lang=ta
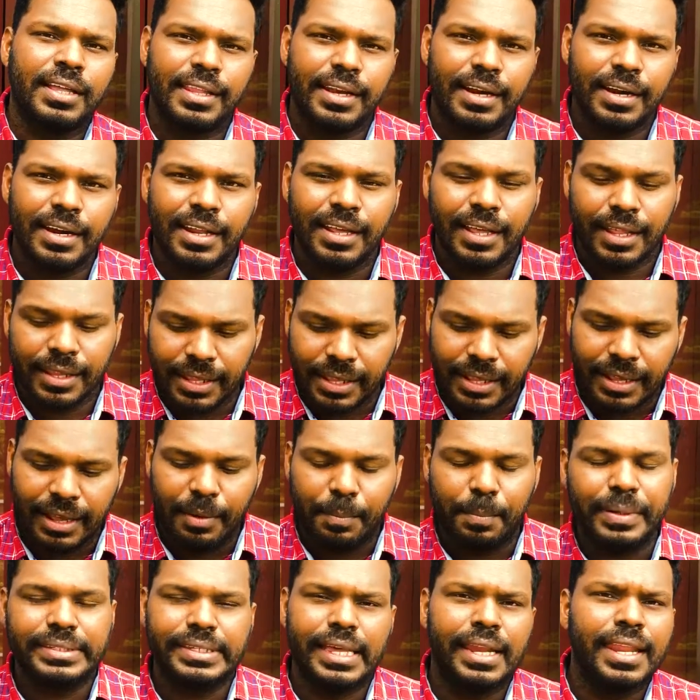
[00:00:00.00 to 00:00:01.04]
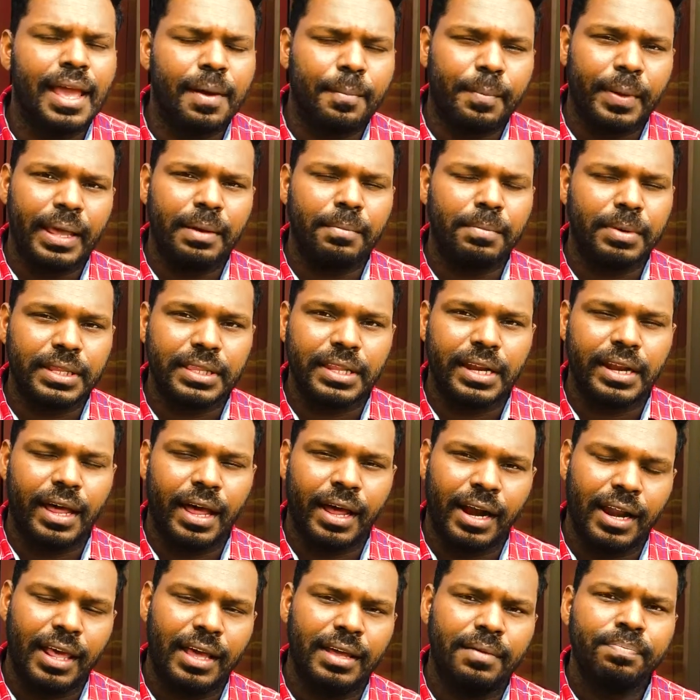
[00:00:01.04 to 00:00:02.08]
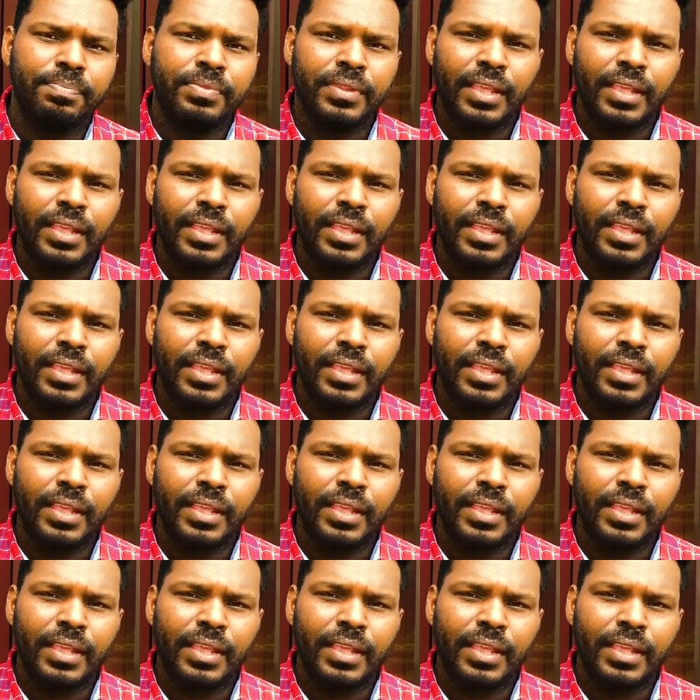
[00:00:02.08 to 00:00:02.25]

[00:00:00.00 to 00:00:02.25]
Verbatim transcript: அதனால் அதை அப்படி சரியாக பயன்படுத்துகிறாங்களா